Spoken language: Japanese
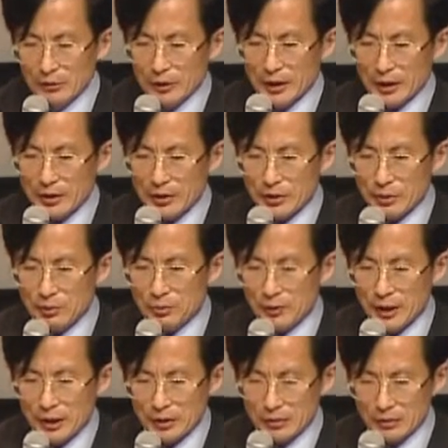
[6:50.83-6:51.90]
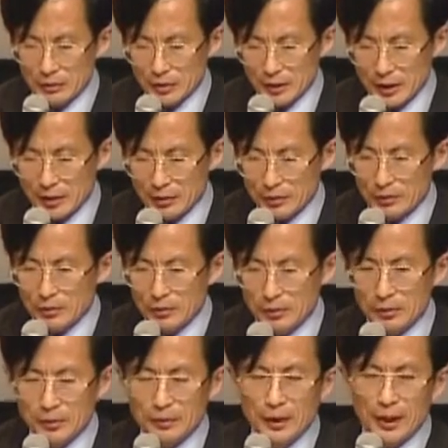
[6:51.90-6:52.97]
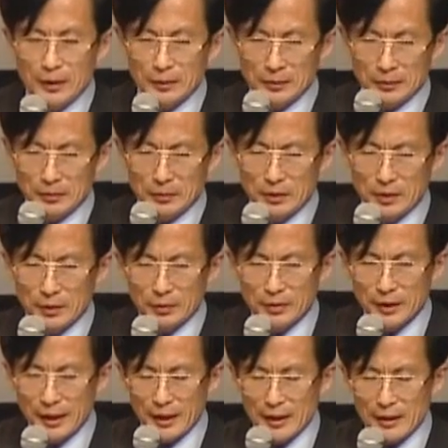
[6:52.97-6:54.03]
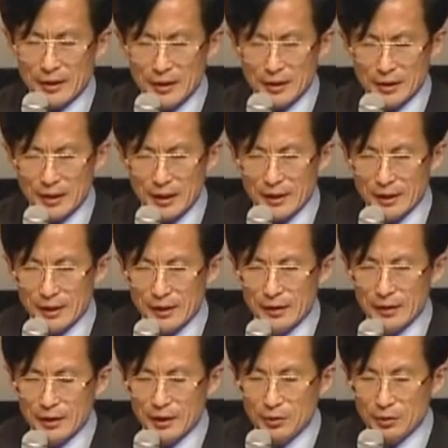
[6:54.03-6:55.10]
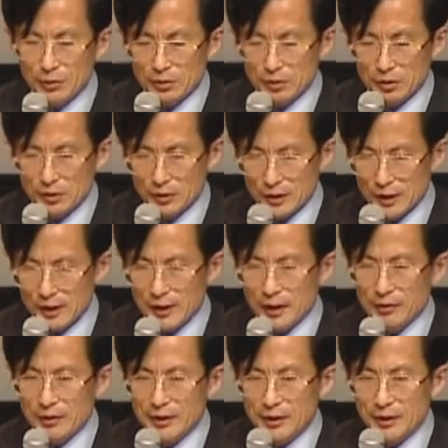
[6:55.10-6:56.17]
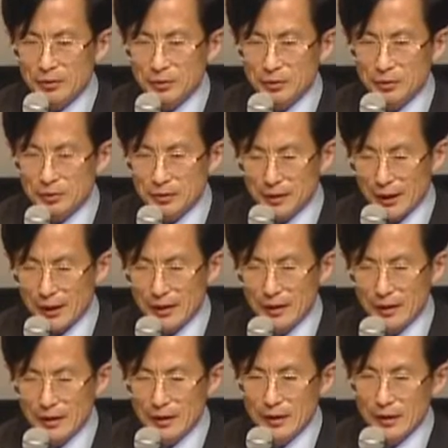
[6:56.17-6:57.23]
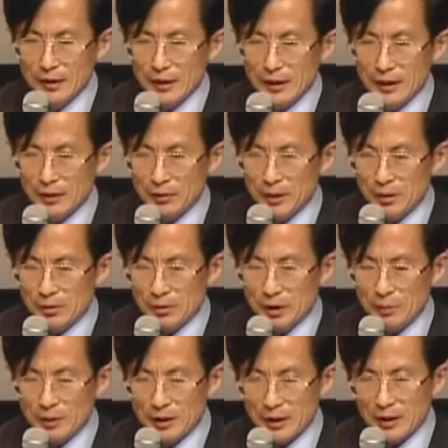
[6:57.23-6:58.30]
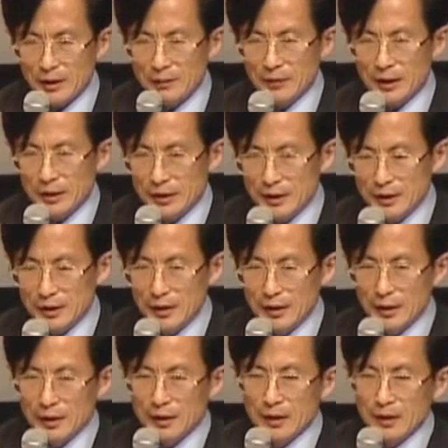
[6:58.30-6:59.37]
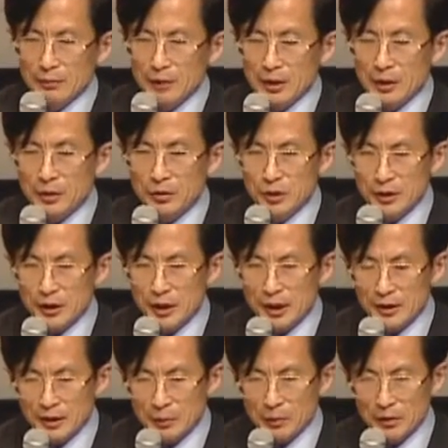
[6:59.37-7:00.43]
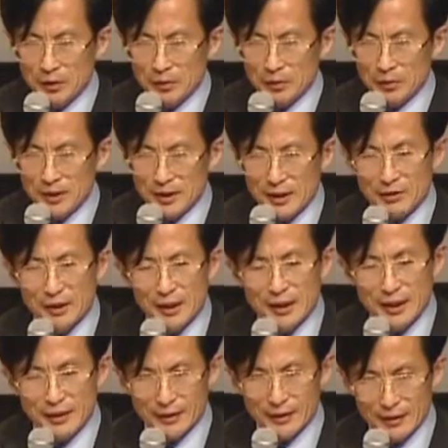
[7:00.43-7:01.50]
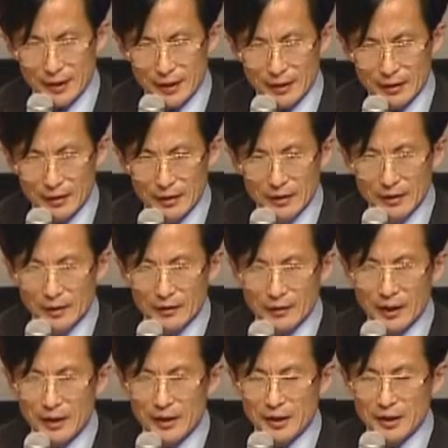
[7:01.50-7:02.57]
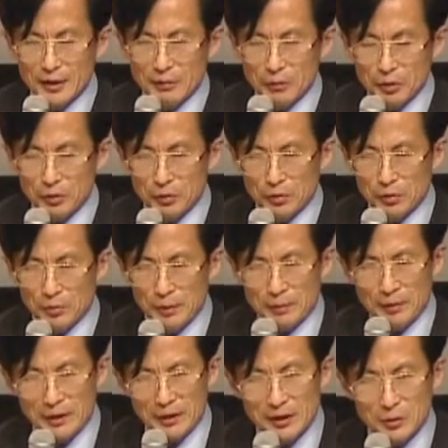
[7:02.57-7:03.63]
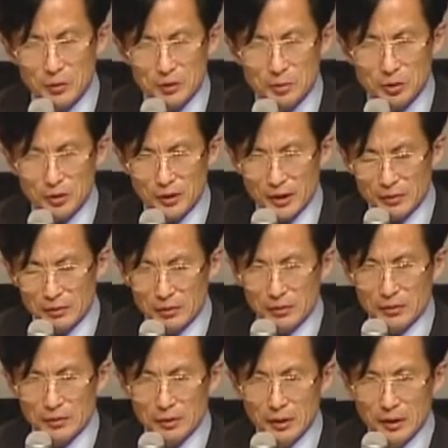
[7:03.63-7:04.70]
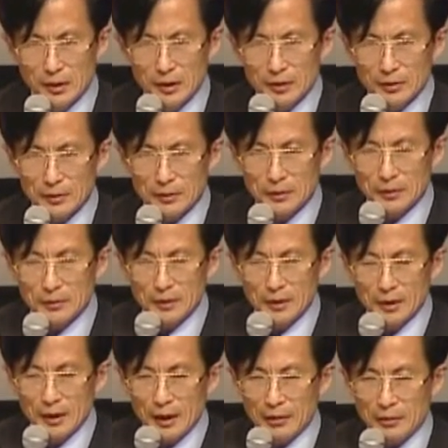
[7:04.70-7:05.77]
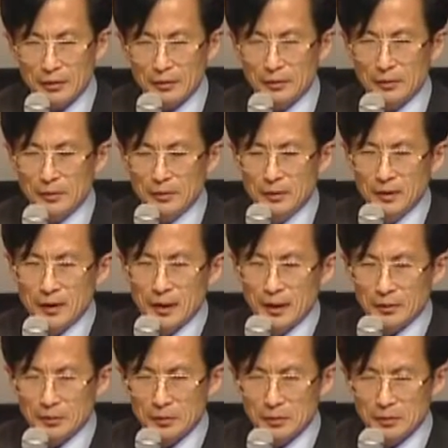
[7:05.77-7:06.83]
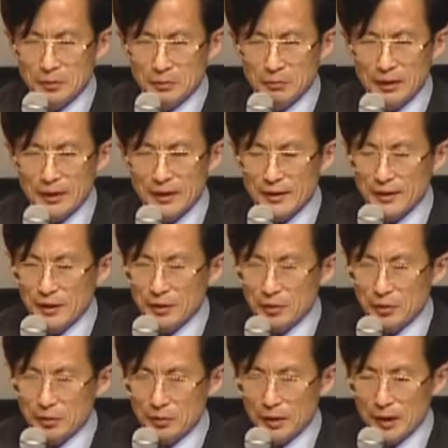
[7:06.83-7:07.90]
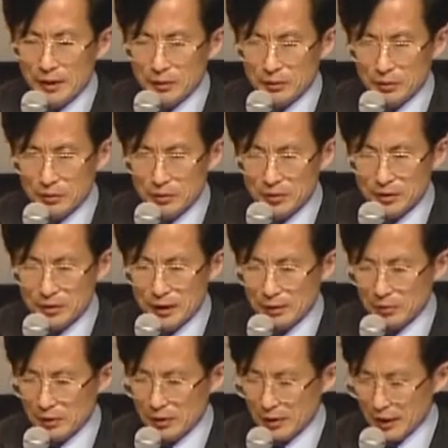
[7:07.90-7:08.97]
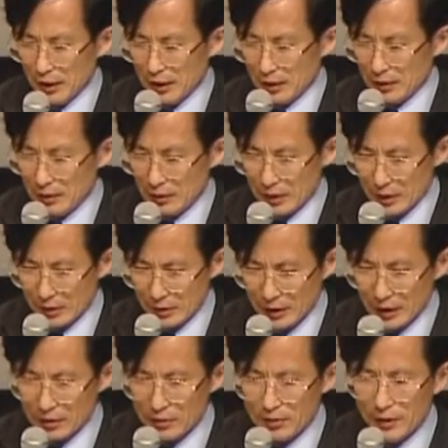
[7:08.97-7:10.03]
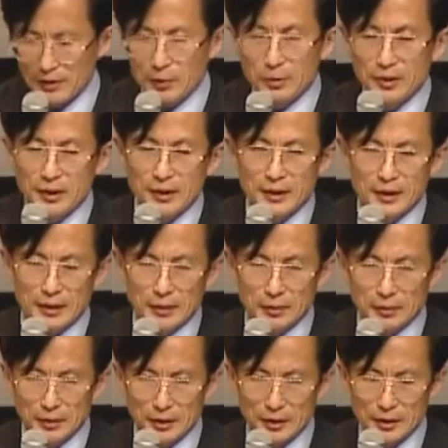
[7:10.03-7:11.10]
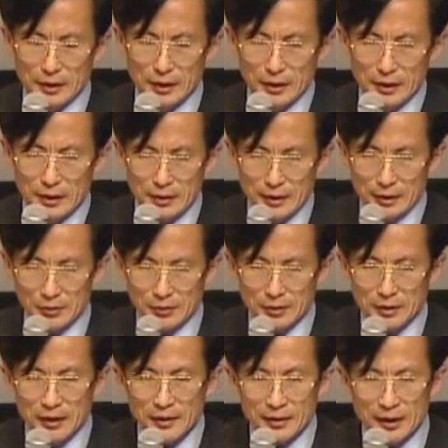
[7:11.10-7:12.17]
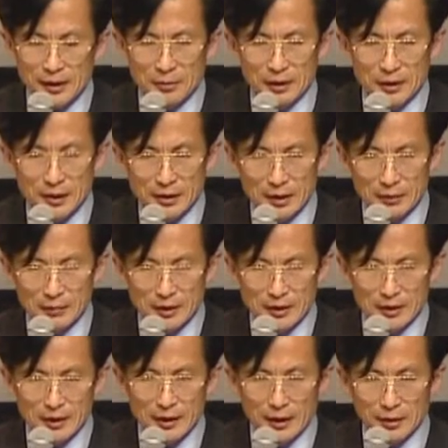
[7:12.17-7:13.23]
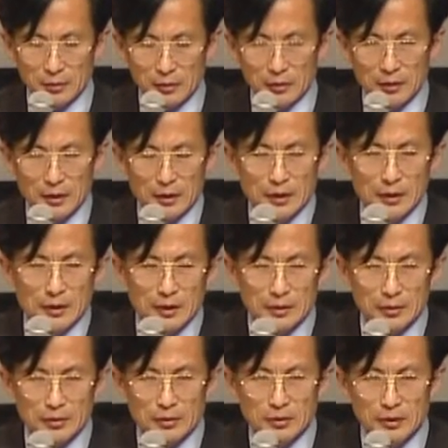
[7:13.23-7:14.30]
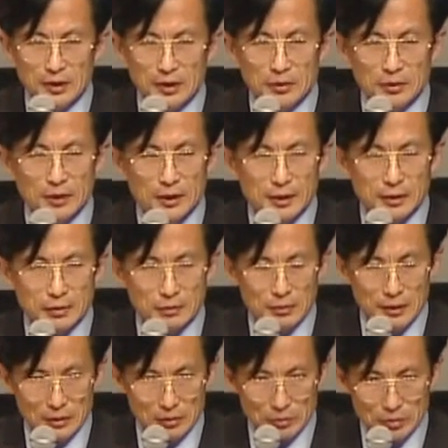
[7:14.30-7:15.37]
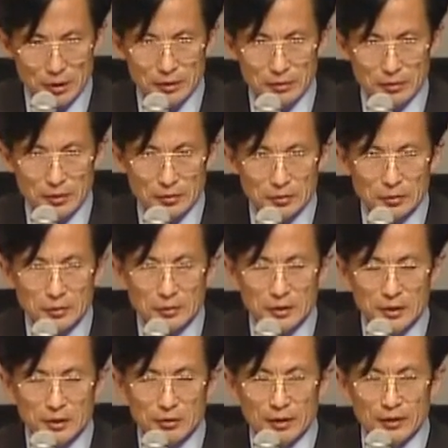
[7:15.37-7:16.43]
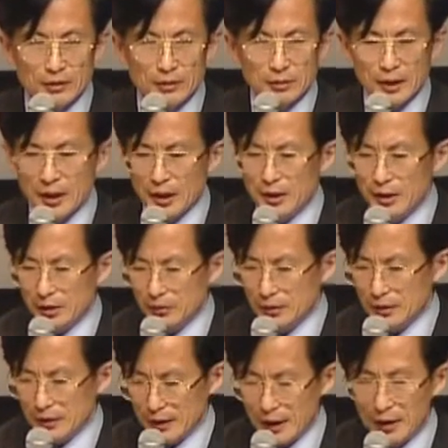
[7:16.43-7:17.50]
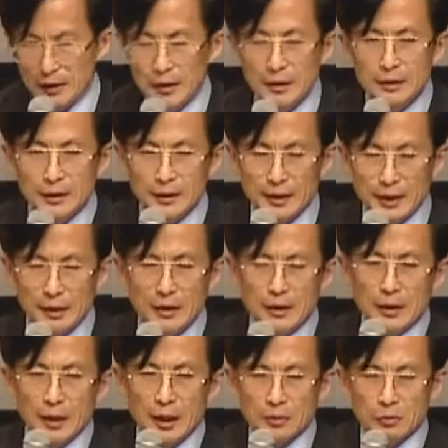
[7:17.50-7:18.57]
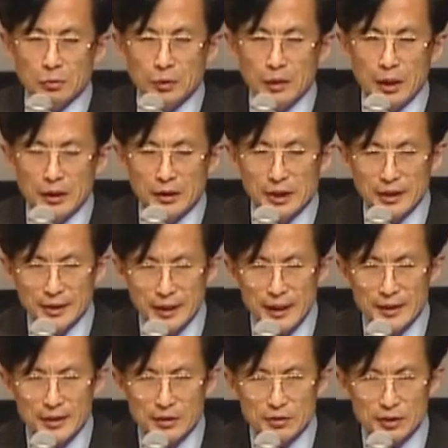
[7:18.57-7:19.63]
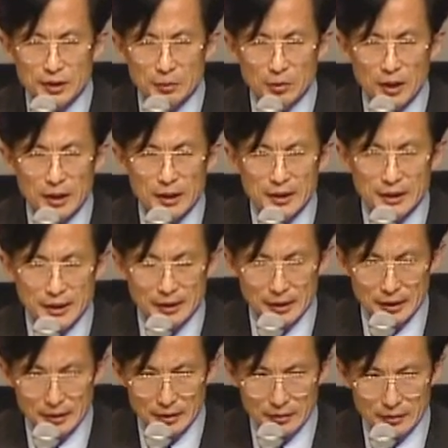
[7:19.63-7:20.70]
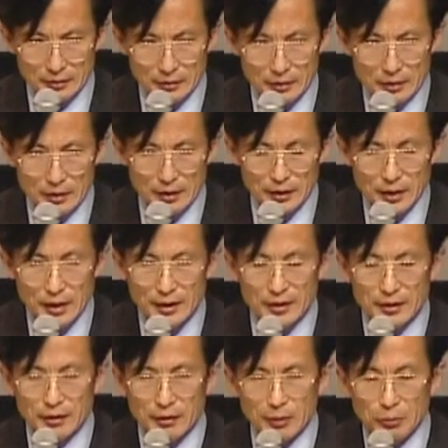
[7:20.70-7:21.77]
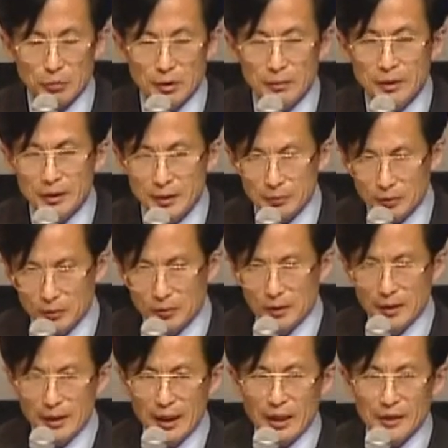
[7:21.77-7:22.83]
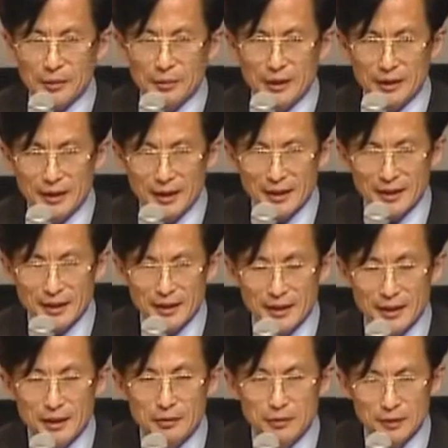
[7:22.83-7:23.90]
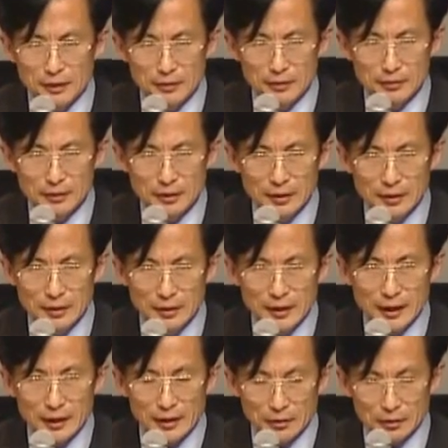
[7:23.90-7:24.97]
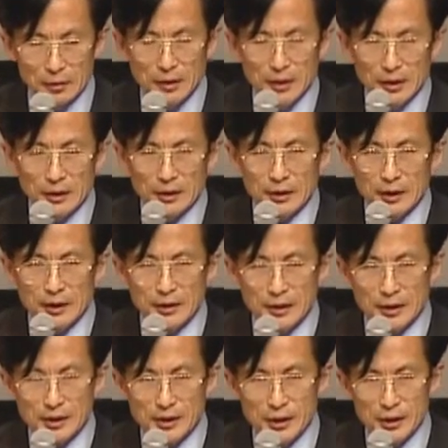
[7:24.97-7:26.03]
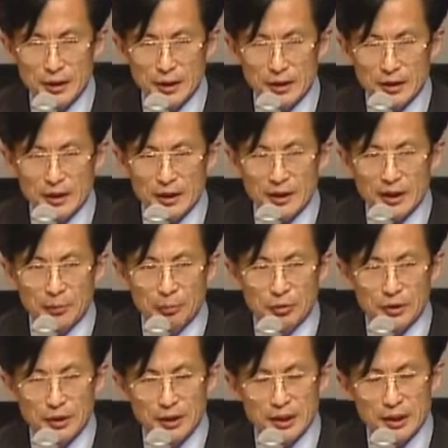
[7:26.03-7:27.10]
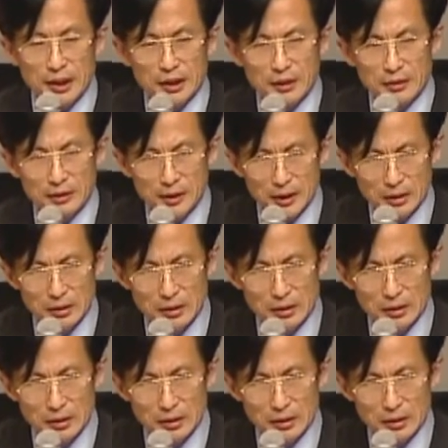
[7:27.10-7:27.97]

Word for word: 私どもはどちらかというとあの日本でしっかり技能を積んだりある資格を取って、えー、いろんな条件を満たした場合にまた国に帰ったものはその資格がせてでさらに雇用とべばまた日本にも来れるというそういうある種のあのまさに先ほどあのあの、えー、キャッスル先生おっしゃってたように一定の条件さえ満たせれば域内を移動するのは自由に受けるというそういうニュアンスを考えているんですがただあのこれは日系人についても考えていただきたいんです日系人というのはもう今でもある意味で行ったり来たりできるんですだけど行ったり来たりしながらキャリアアップしていかないですね